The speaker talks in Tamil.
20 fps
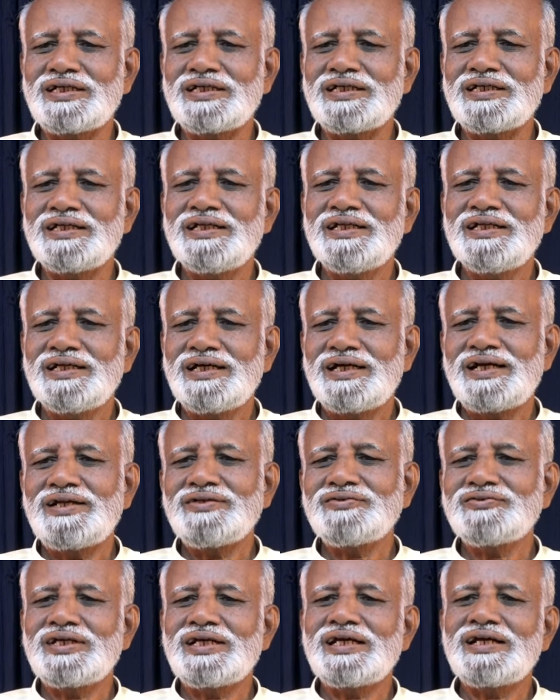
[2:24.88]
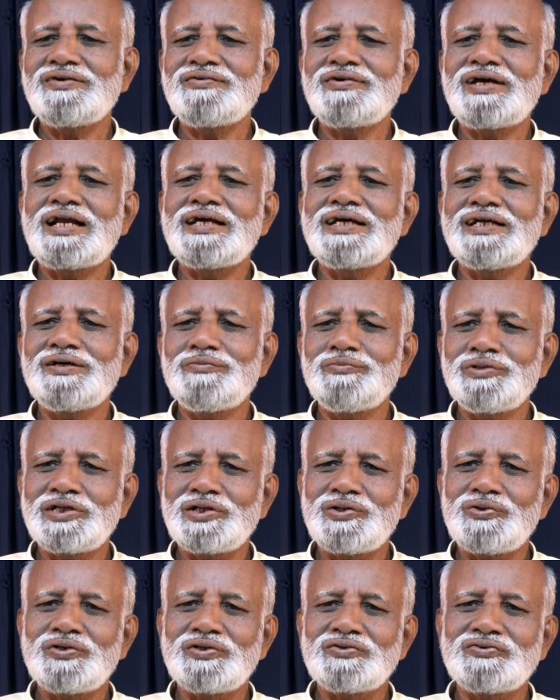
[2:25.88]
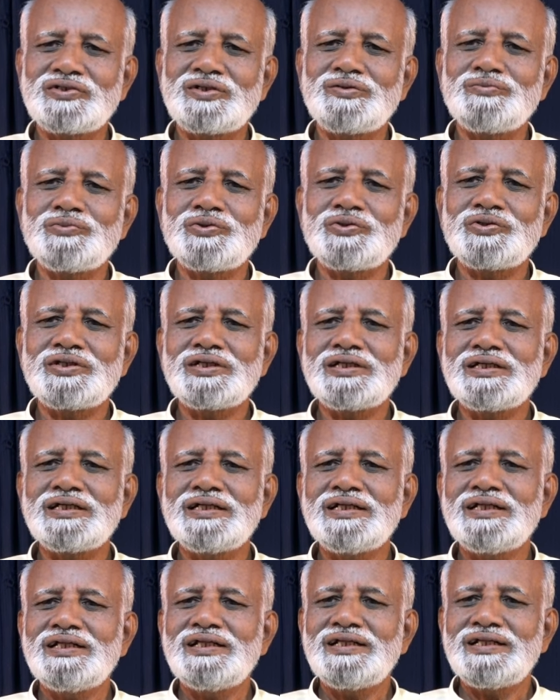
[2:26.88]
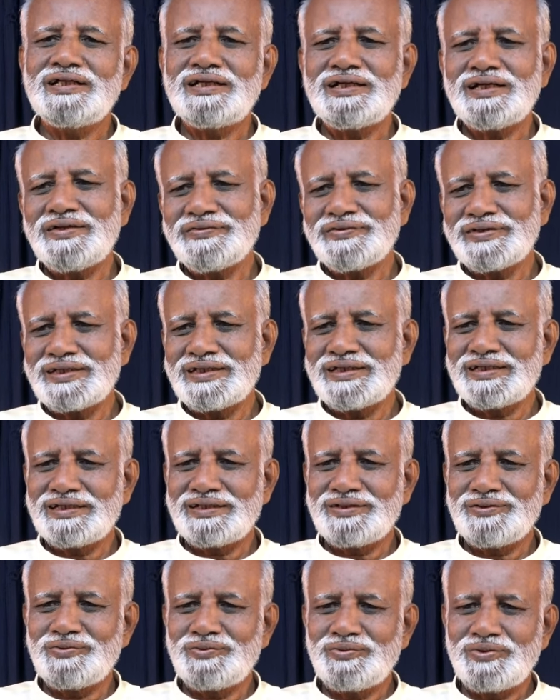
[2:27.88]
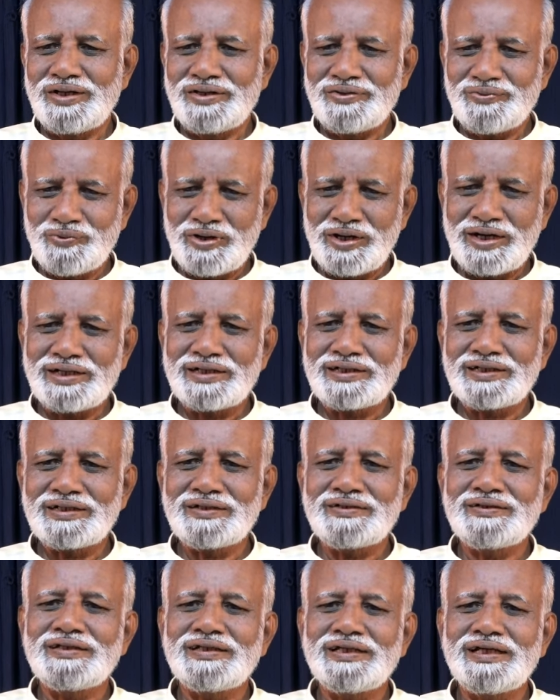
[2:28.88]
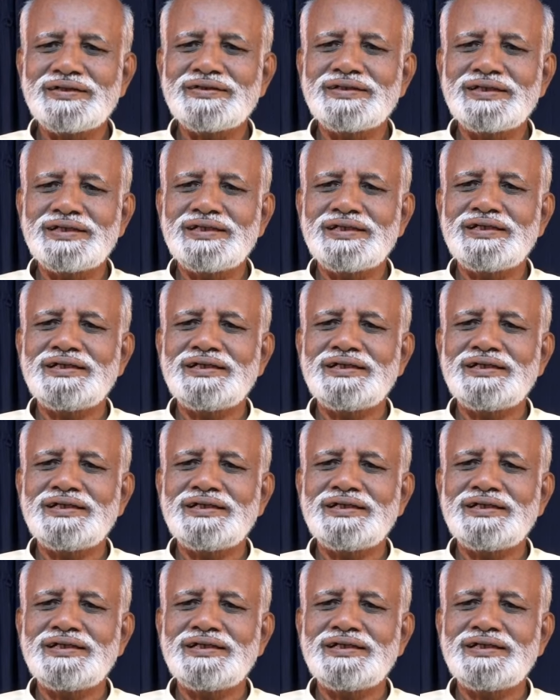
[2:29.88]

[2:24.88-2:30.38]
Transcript: இருக்குது நம்ம செய்கிற வேலையை நம்பிக்கையோடு செய்யும்போது அந்த அது உள்ளே இருக்கிறது அந்த